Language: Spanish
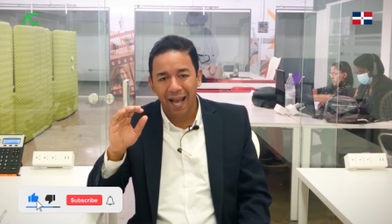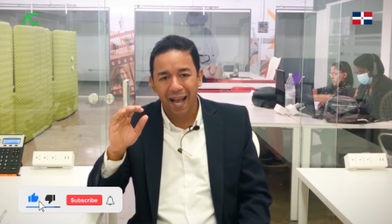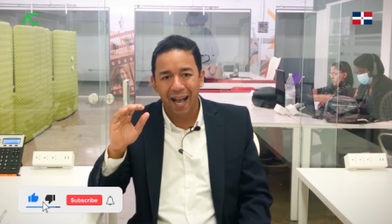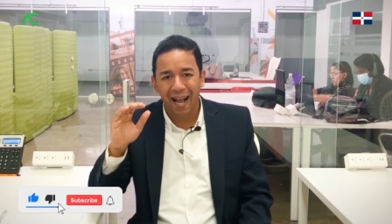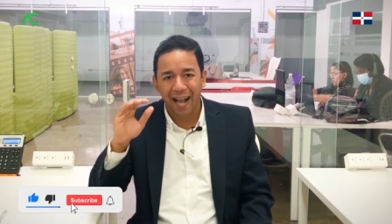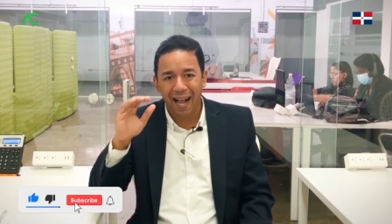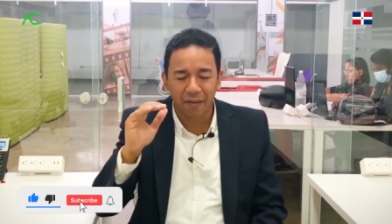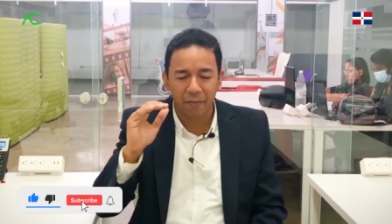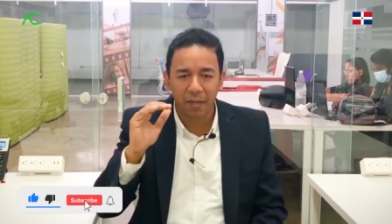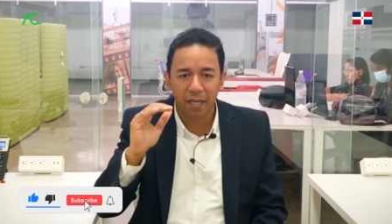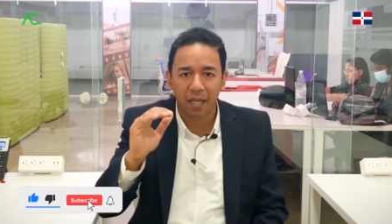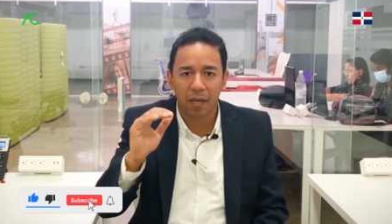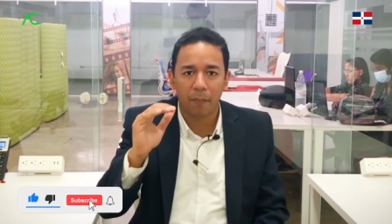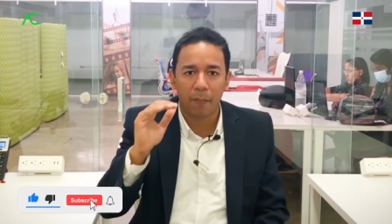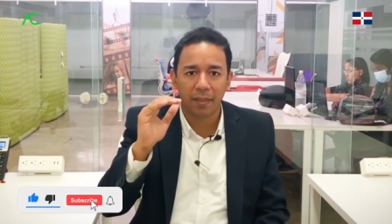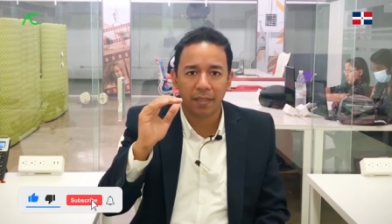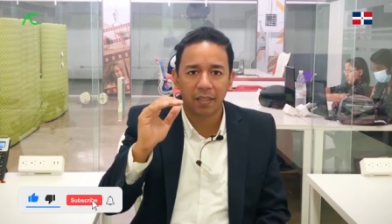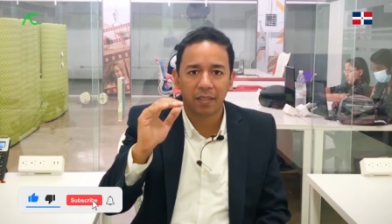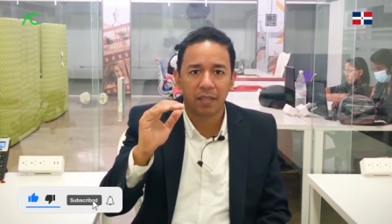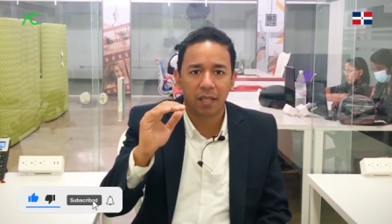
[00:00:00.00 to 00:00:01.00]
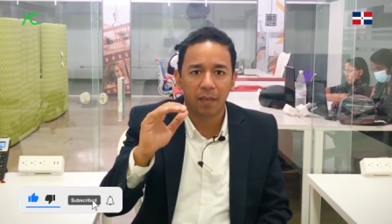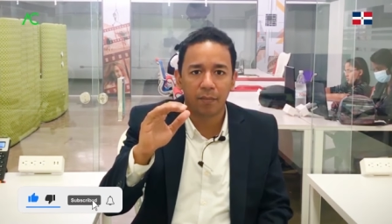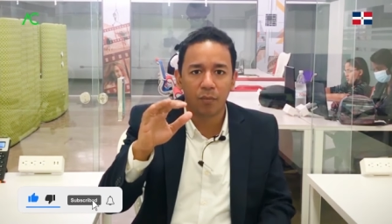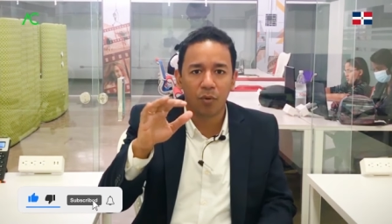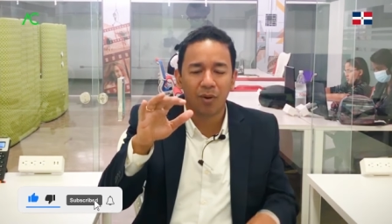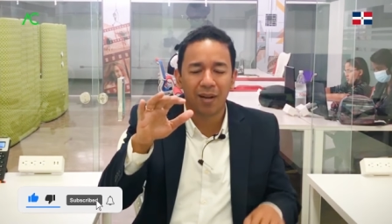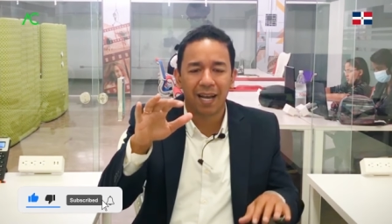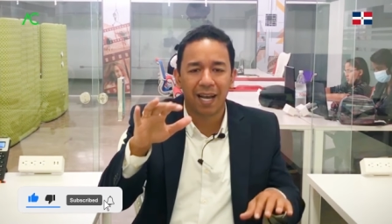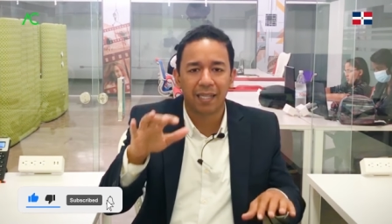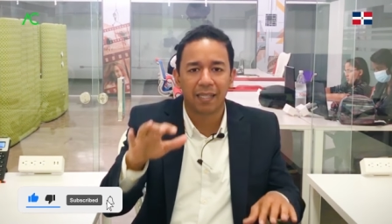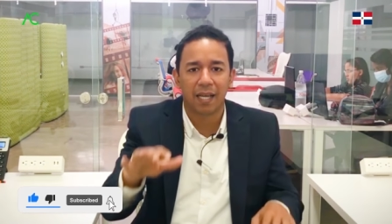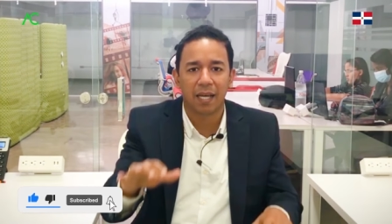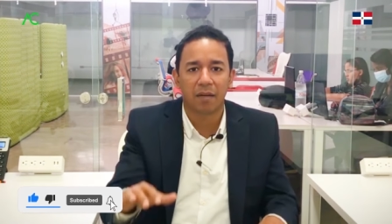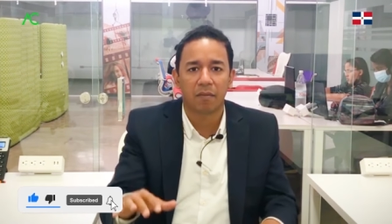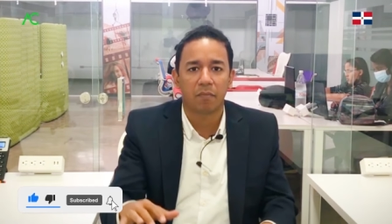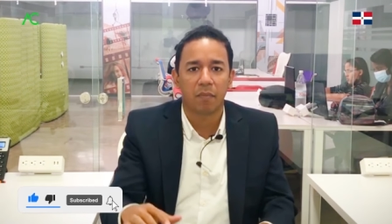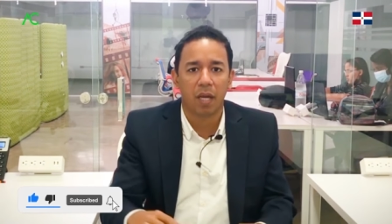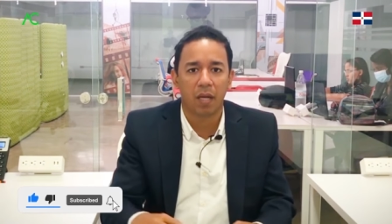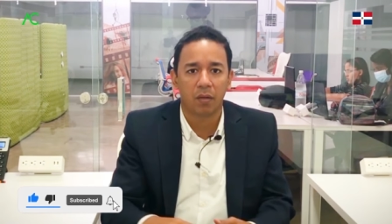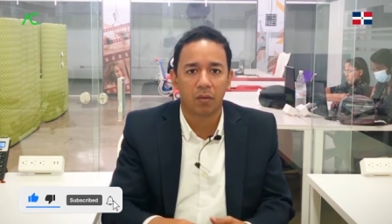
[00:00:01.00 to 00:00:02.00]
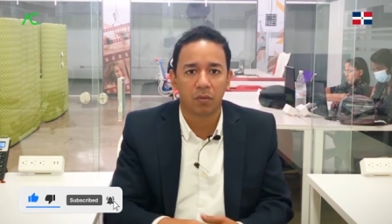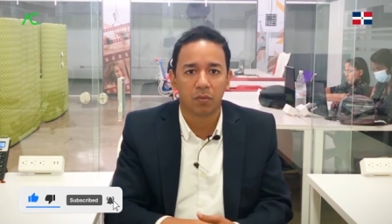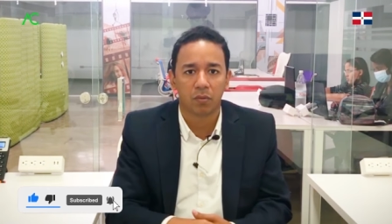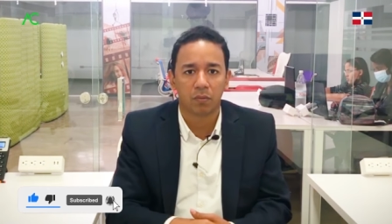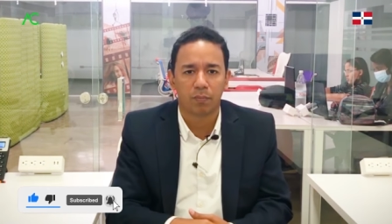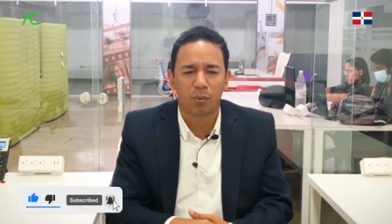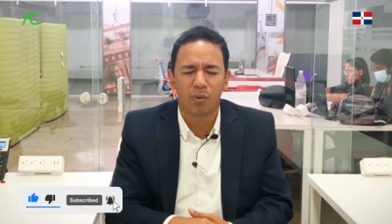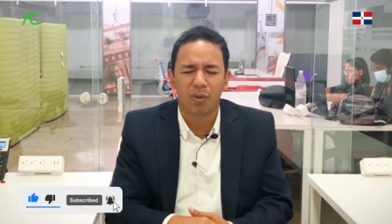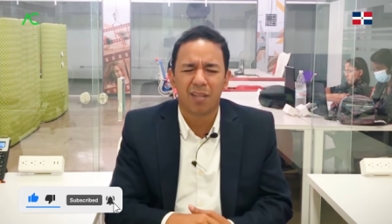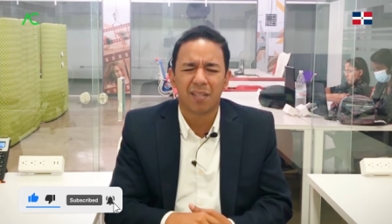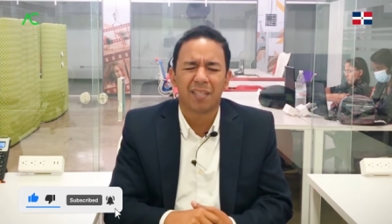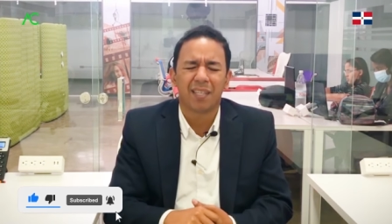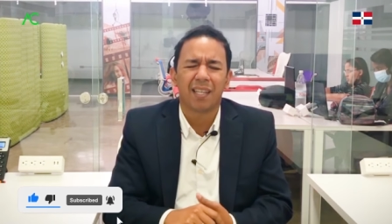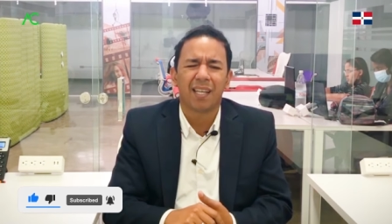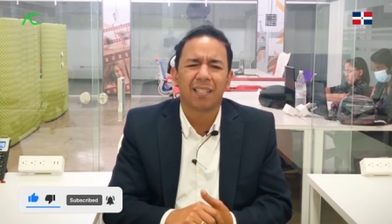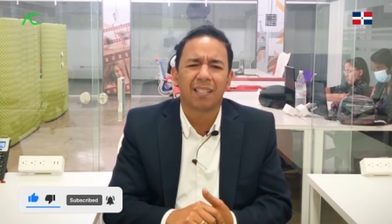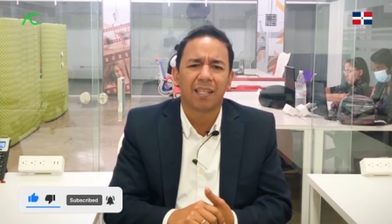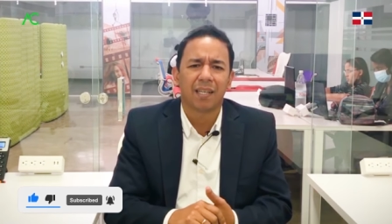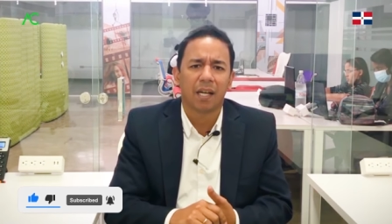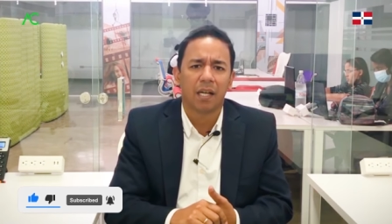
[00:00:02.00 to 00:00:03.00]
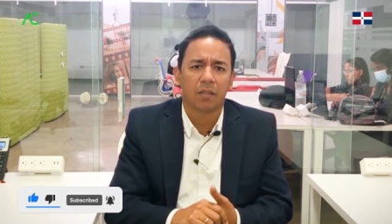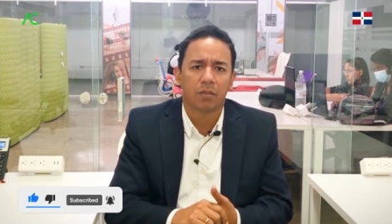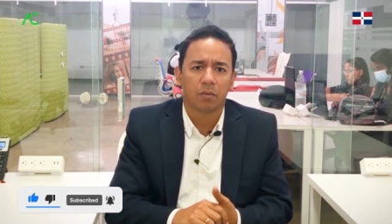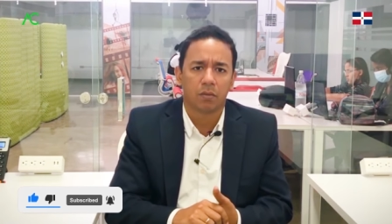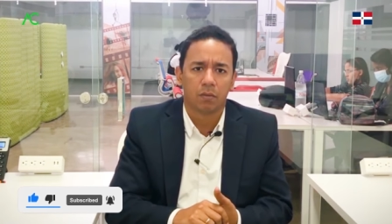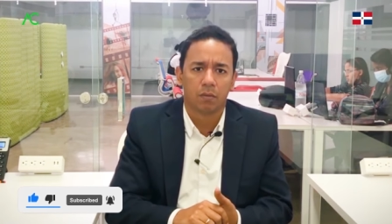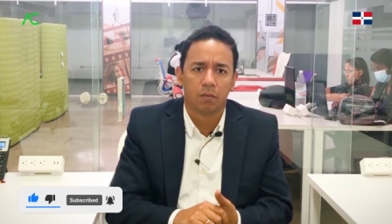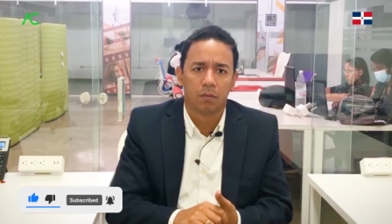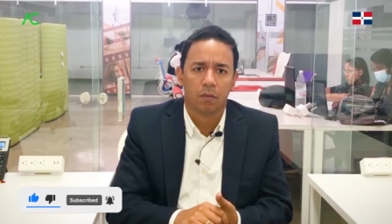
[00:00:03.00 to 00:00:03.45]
cada vez que pasa el tiempo, ganar menos. ¿Por qué será ese caso?